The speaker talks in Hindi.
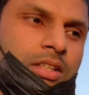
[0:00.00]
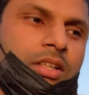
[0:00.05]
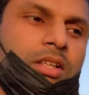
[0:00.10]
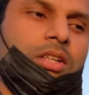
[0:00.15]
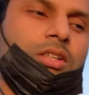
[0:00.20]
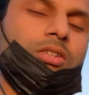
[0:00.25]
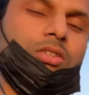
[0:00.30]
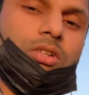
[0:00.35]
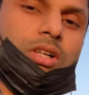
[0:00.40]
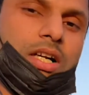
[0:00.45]

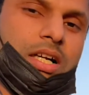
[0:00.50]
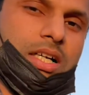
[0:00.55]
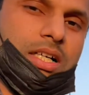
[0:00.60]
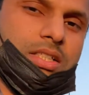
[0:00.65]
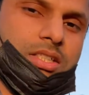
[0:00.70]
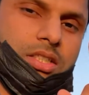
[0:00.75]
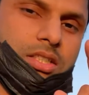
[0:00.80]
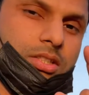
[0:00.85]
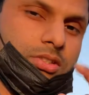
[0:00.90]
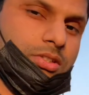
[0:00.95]
तो आज
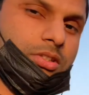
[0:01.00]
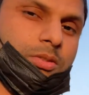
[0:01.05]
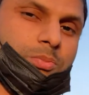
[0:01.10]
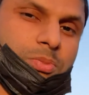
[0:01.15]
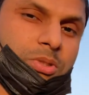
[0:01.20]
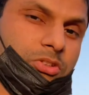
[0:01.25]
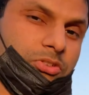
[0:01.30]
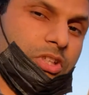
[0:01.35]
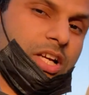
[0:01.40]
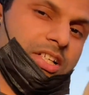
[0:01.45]
इसी
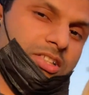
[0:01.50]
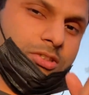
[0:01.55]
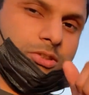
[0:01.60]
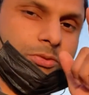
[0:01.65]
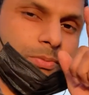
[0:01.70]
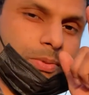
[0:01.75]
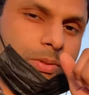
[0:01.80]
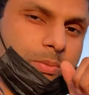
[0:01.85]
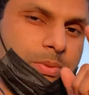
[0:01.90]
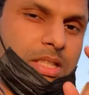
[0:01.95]
पे साइंस
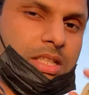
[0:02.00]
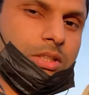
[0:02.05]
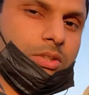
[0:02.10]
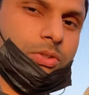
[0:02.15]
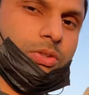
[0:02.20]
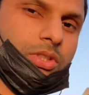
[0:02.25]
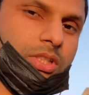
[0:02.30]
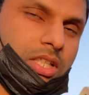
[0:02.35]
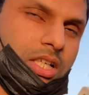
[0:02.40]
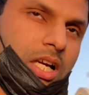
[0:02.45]
पे बात
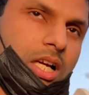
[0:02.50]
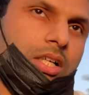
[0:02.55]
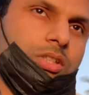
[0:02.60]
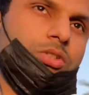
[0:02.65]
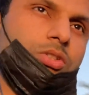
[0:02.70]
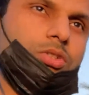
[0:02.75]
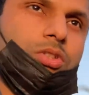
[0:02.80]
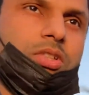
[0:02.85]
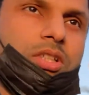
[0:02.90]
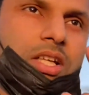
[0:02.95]
होगी आज
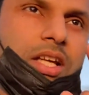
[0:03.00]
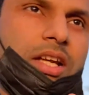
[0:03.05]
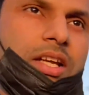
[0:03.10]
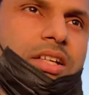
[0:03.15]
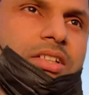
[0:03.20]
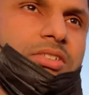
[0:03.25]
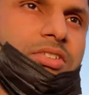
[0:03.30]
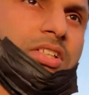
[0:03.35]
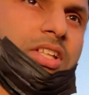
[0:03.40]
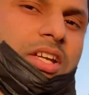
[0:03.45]
और
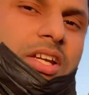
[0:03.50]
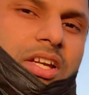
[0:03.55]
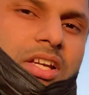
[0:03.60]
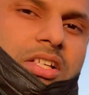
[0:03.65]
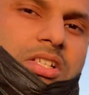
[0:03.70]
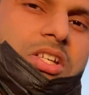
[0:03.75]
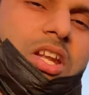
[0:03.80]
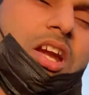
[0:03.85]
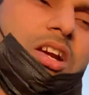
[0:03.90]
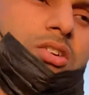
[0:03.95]
एक से एक
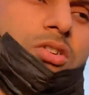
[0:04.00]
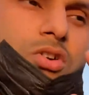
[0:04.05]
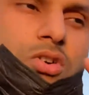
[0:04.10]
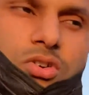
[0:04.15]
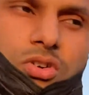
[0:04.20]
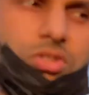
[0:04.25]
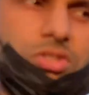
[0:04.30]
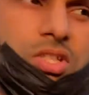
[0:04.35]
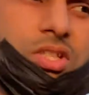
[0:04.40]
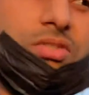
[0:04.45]

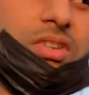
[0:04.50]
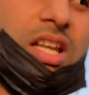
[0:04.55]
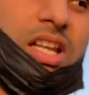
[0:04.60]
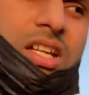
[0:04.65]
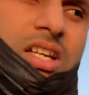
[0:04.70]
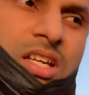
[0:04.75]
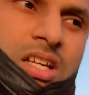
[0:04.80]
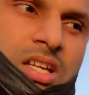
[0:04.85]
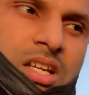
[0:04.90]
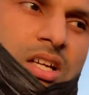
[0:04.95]
टेक्नोलॉजी
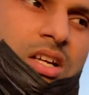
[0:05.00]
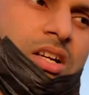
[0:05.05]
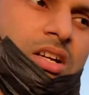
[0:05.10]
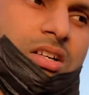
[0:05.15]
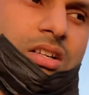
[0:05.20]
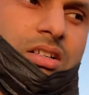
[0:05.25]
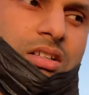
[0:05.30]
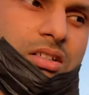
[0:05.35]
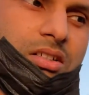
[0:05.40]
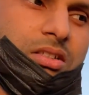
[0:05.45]
वाली
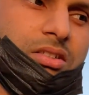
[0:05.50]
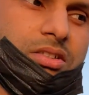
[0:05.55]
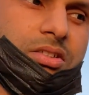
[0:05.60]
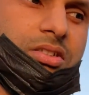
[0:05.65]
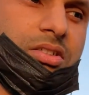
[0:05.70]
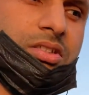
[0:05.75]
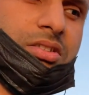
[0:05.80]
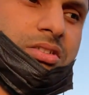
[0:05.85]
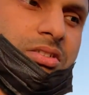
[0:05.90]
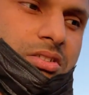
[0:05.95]
और
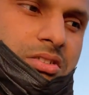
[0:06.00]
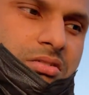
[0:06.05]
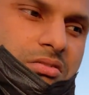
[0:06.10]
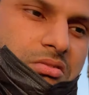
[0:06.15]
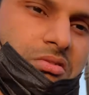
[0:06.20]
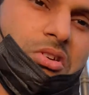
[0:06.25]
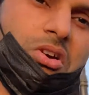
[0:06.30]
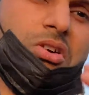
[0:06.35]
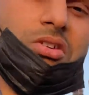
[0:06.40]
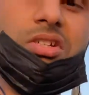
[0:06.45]

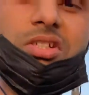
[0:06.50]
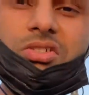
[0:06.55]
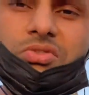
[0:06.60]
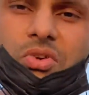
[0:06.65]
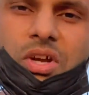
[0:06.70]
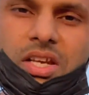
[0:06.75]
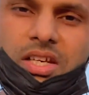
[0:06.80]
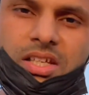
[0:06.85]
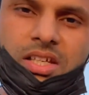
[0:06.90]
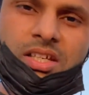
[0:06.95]
नॉलेज
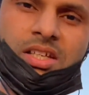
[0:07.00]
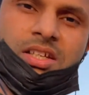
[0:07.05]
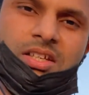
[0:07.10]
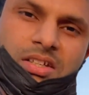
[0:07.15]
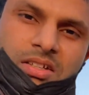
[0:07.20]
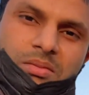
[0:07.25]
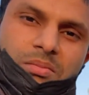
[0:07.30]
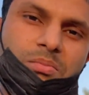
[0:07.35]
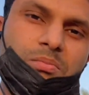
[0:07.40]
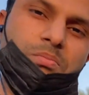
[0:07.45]
वाली
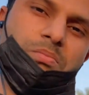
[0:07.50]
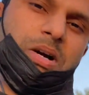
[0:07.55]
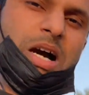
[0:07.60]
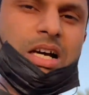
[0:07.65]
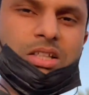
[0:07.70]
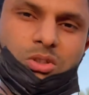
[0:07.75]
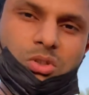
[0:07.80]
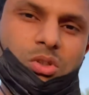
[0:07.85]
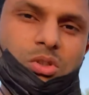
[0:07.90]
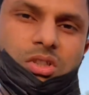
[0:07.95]

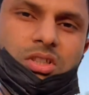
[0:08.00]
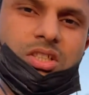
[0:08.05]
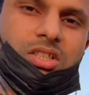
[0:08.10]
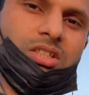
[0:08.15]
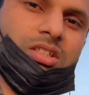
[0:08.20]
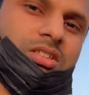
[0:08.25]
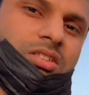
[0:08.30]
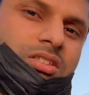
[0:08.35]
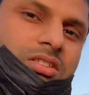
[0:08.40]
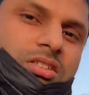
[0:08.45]
बात होगी
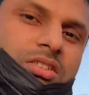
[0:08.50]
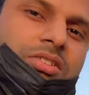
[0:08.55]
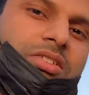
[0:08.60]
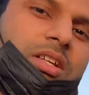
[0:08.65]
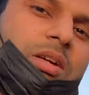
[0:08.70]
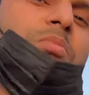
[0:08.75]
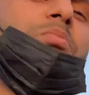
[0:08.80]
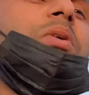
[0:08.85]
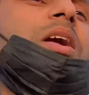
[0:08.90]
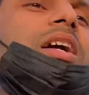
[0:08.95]
जिसके
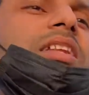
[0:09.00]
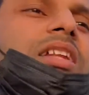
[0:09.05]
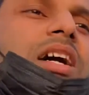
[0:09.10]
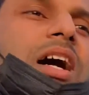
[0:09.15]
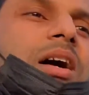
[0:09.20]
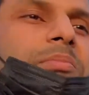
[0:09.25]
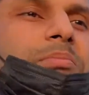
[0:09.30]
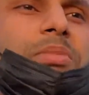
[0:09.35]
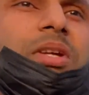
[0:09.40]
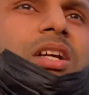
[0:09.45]
बाद
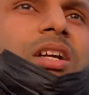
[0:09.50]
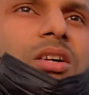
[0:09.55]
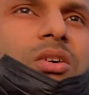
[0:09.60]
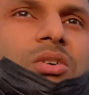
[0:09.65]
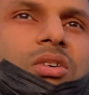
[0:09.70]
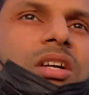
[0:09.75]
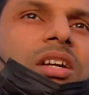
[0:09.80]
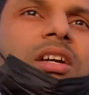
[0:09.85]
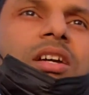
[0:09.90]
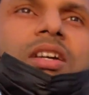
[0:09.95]
आप भी
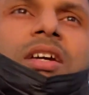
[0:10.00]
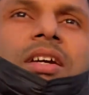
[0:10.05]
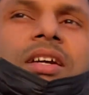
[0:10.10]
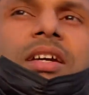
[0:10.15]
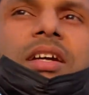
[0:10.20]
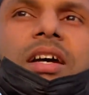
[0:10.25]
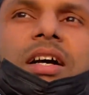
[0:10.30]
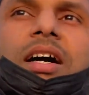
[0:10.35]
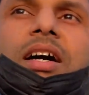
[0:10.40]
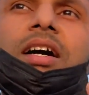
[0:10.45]
कहोगे
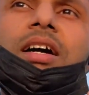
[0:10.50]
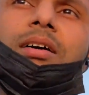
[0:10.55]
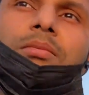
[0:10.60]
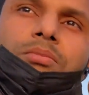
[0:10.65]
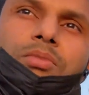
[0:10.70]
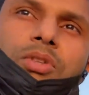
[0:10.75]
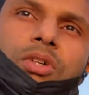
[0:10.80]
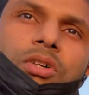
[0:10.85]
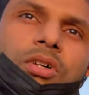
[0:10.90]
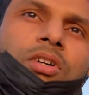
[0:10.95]
कि हाँ हम
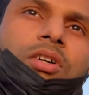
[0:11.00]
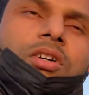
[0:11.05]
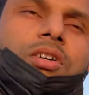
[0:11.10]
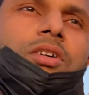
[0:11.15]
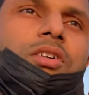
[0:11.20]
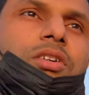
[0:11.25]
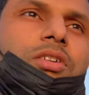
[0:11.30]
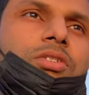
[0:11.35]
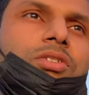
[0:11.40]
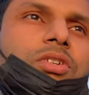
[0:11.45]
तो
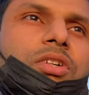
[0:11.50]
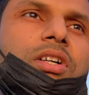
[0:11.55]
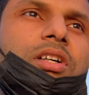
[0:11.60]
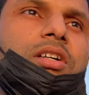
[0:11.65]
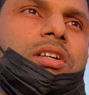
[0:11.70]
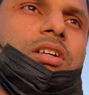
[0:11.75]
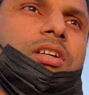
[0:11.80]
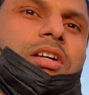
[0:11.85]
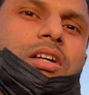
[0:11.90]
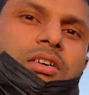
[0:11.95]
जो है
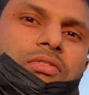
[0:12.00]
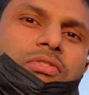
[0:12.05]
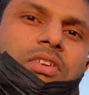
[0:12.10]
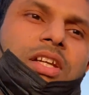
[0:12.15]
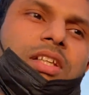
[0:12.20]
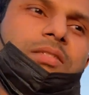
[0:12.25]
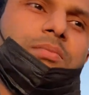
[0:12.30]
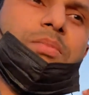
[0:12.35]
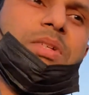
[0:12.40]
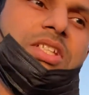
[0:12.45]

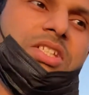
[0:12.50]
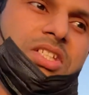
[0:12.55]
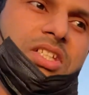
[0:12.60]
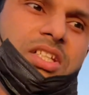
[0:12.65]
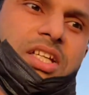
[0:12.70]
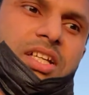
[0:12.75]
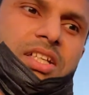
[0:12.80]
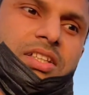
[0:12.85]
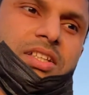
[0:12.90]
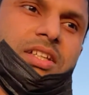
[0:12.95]
गफलत में जी
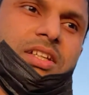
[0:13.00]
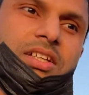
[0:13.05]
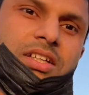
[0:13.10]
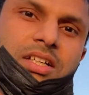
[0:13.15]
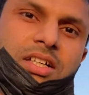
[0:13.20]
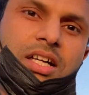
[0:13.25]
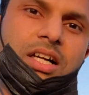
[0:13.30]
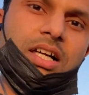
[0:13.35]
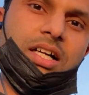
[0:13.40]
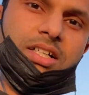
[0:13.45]
रहे थे
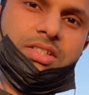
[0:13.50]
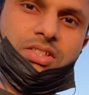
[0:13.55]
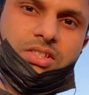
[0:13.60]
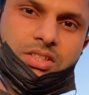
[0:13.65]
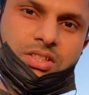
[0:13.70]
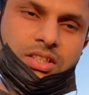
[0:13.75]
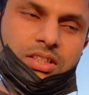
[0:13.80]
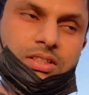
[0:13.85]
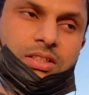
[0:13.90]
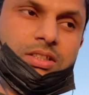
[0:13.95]
आज
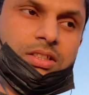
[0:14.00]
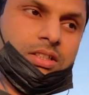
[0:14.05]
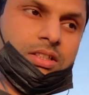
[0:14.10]
तक